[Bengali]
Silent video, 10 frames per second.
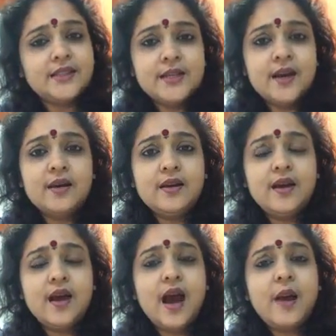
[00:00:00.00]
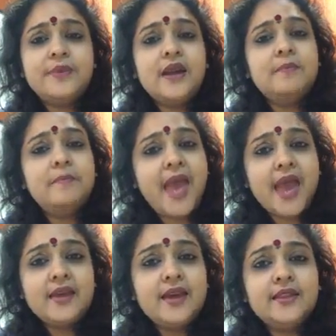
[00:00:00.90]
আচ্ছা আপনার
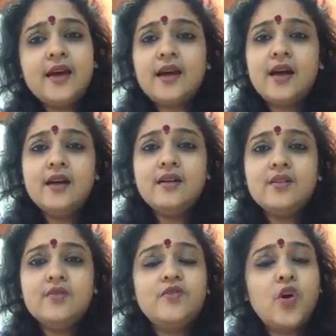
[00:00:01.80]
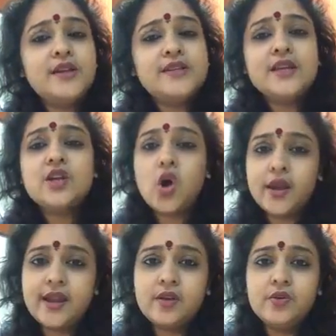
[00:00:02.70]
ব্যাংকে থাকা ভল্টের
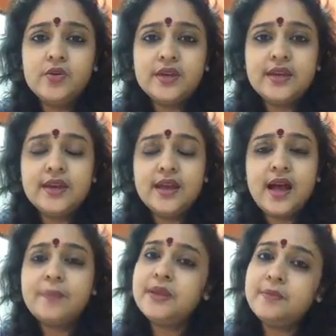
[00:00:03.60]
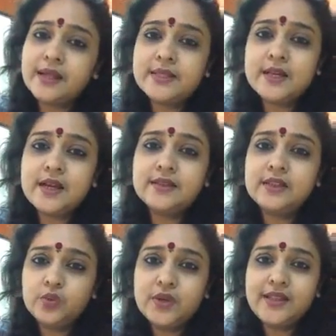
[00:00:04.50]
গয়নাগুলো কি আপনি বাচ্চার
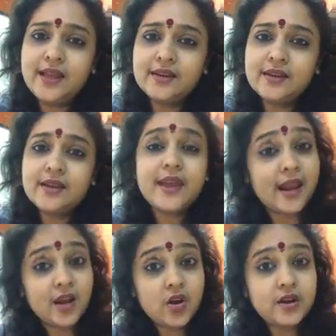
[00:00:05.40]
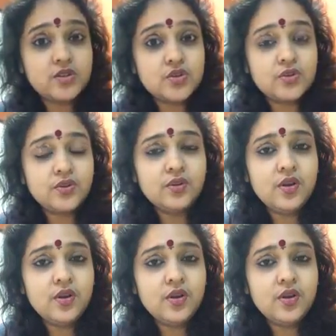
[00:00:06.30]
হাতে তুলে দেন খেলা করার জন্য